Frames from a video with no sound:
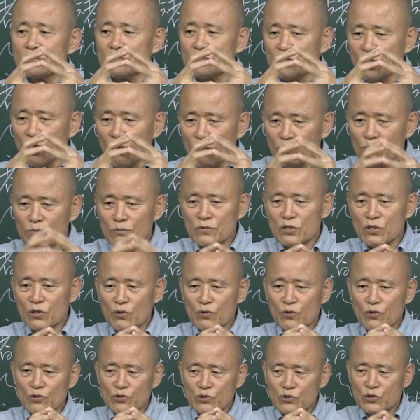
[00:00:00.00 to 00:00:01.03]

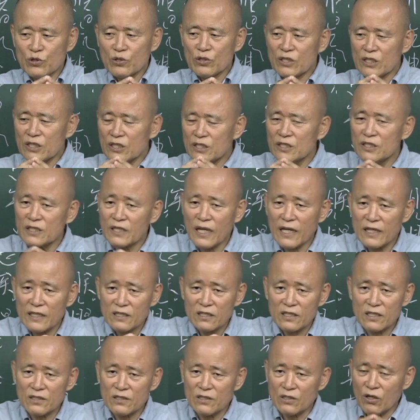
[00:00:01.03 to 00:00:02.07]
점서로서
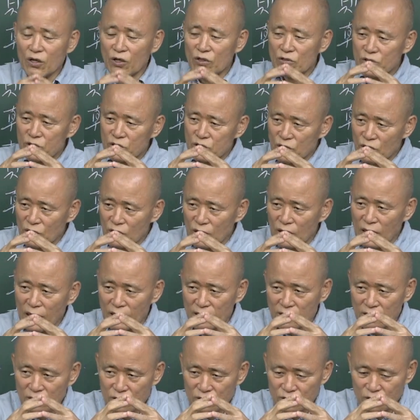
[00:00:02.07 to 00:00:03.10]
기능했던
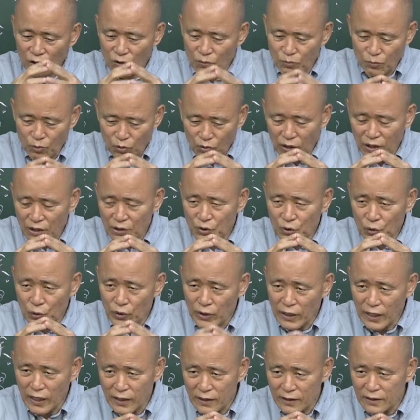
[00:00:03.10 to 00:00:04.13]
어떠한 정보가
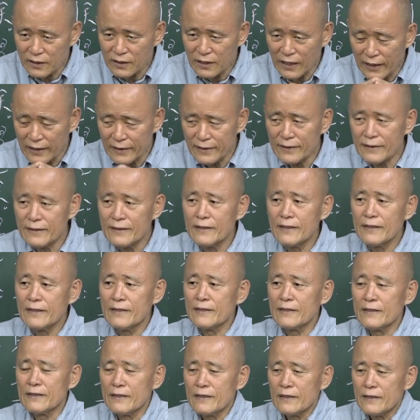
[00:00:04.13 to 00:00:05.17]
요약된
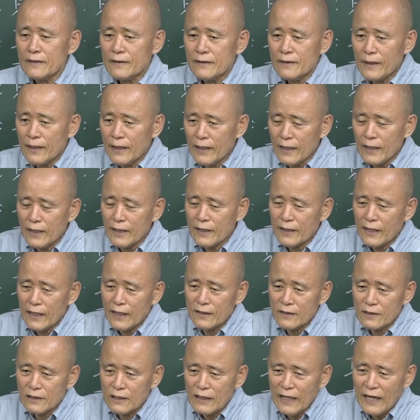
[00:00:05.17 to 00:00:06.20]
네
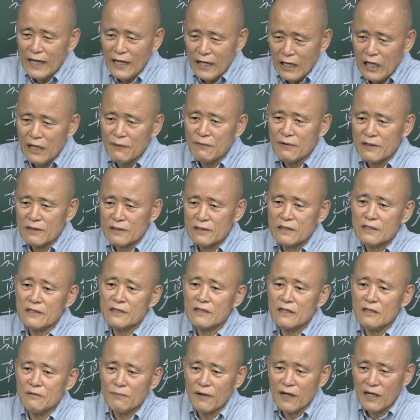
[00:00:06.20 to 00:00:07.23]
개의
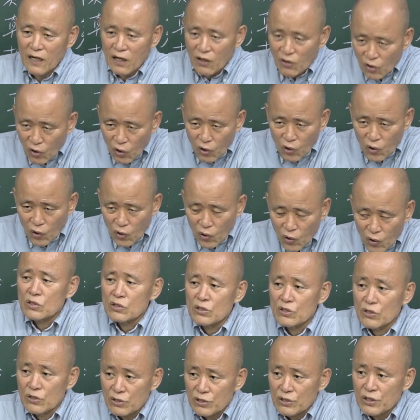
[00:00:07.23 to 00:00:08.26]
엘레멘트를 말하고
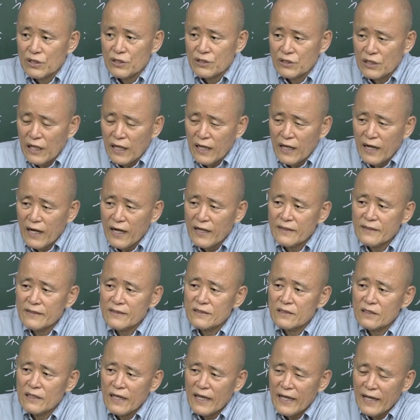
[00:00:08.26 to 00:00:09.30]
그것에
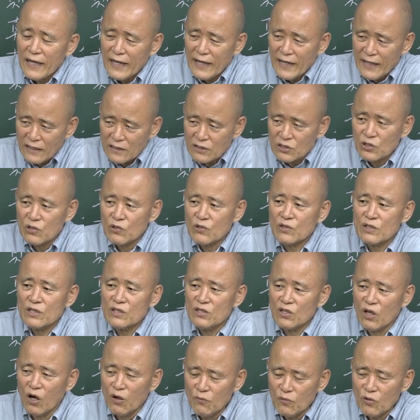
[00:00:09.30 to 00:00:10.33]
대한
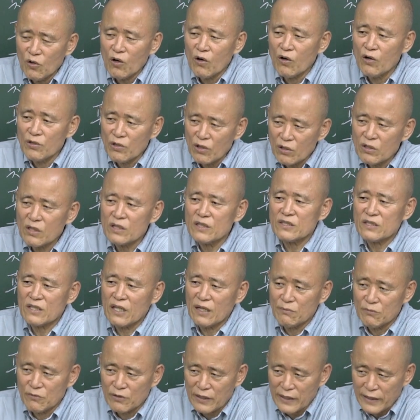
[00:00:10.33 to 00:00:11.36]
해석이 너무 어렵기
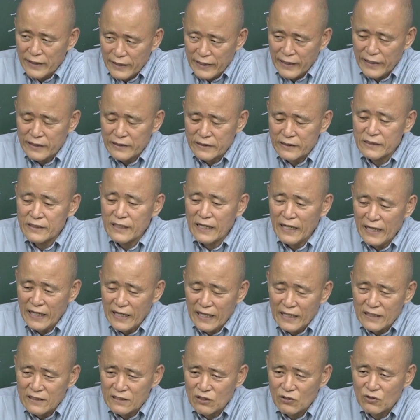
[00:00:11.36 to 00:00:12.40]
때문에 그
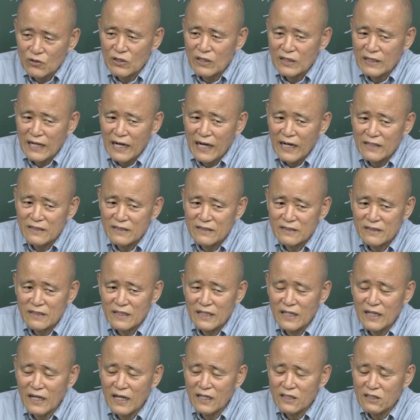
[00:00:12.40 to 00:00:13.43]
해석을
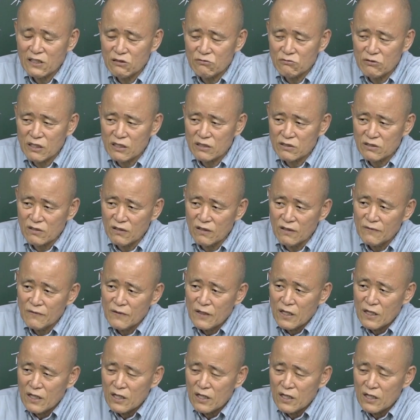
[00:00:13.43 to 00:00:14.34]
가능케 하기 위해서